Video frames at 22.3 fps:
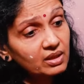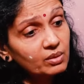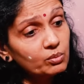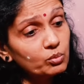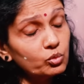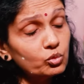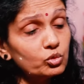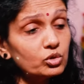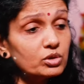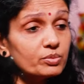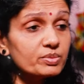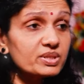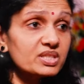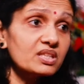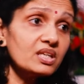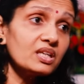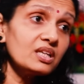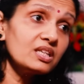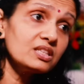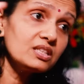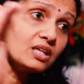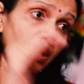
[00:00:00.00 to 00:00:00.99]
பார்த்தீங்கன்னா மூணு
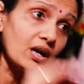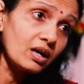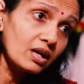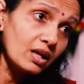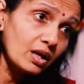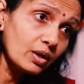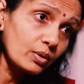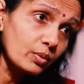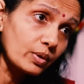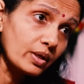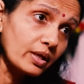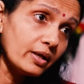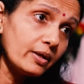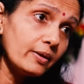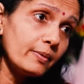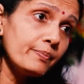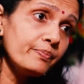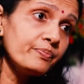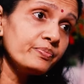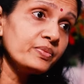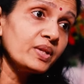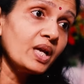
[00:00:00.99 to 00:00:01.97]
மிஸ்கேரேஜ் ஆனால்
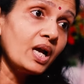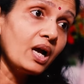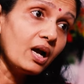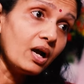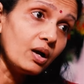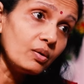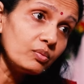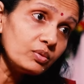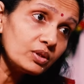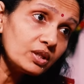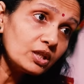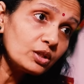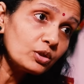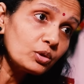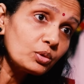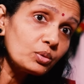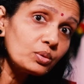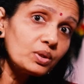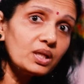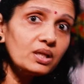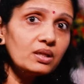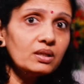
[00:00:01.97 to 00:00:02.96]
கூட
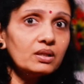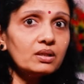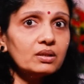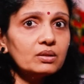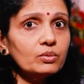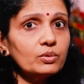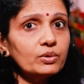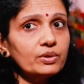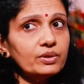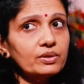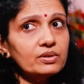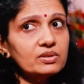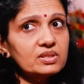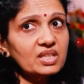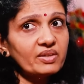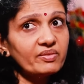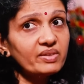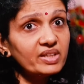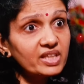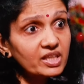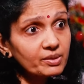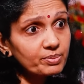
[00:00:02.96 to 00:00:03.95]
அவங்களுக்கு கூட ஒரு
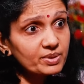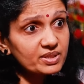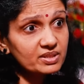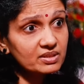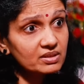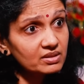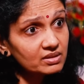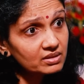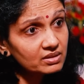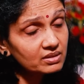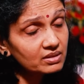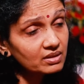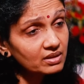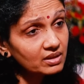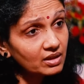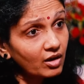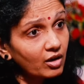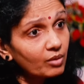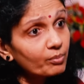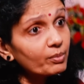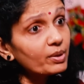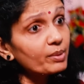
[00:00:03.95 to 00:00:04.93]
செவன்ட்டி பர்சன்ட்
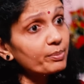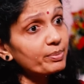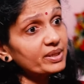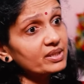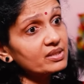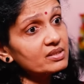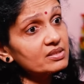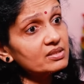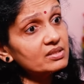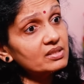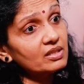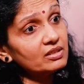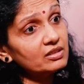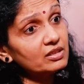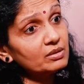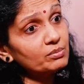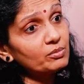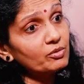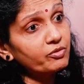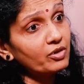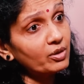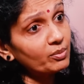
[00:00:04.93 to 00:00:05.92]
நார்மல்
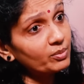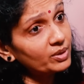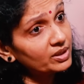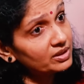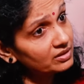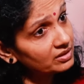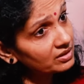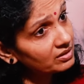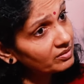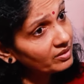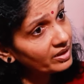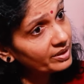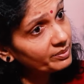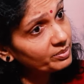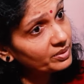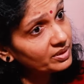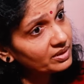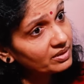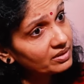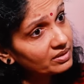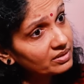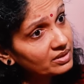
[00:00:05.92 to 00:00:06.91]
ப்ரெக்னென்சியை திரும்ப ஃபார்ம்
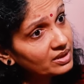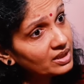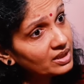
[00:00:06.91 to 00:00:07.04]
ஆகிறதுக்கு வாய்ப்பு